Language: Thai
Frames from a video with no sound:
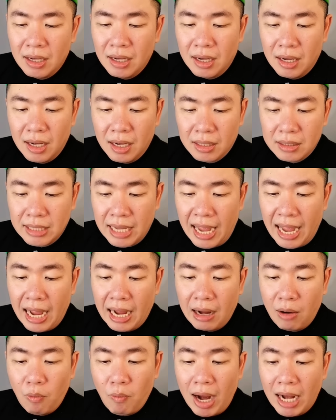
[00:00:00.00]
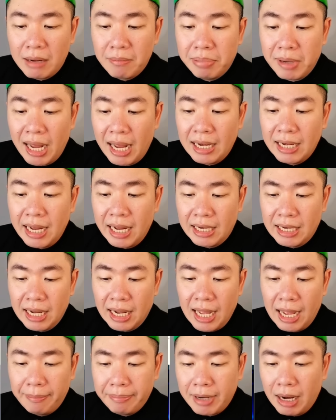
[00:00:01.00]
ออทาง One Planet
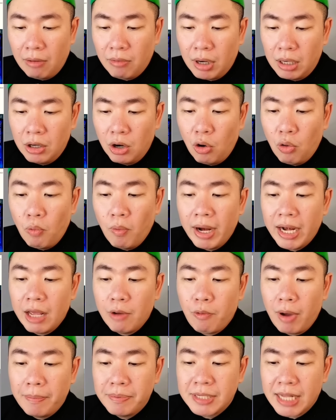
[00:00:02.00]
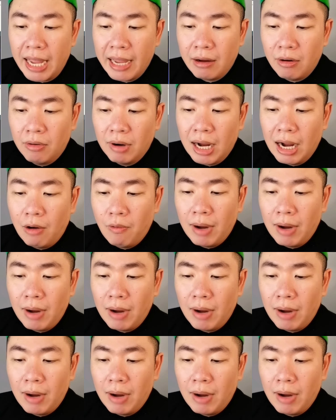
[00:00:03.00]
นะครับเขาก็ลงไว้ในเว็บไซต์ของเขา